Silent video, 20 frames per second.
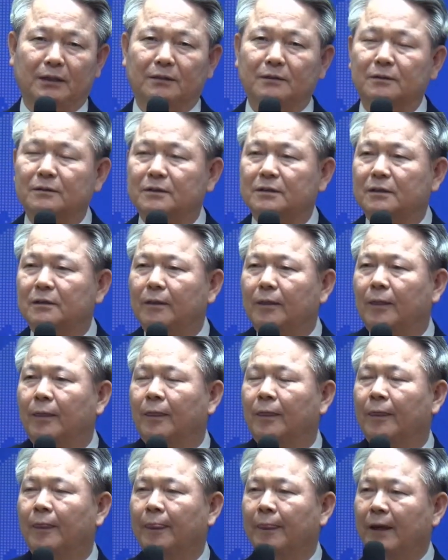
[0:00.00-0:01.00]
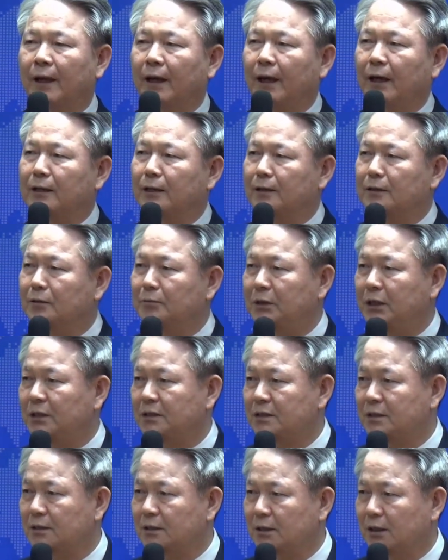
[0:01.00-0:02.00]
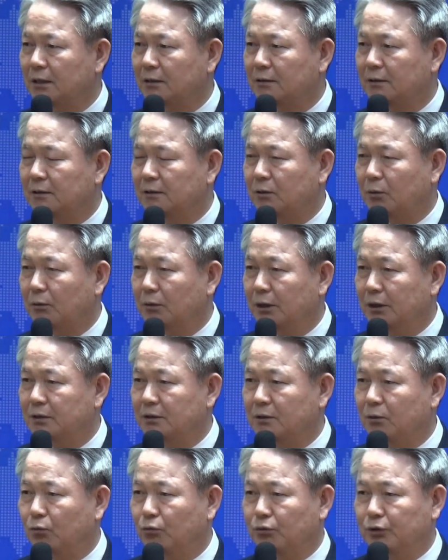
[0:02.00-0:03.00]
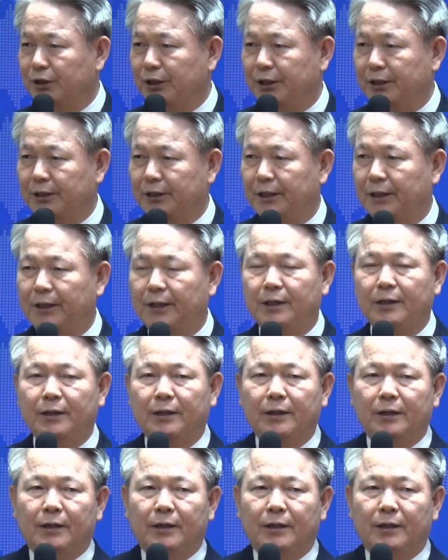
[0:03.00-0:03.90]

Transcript: 그것은 하나님이 히스기야를 통해서 우리에게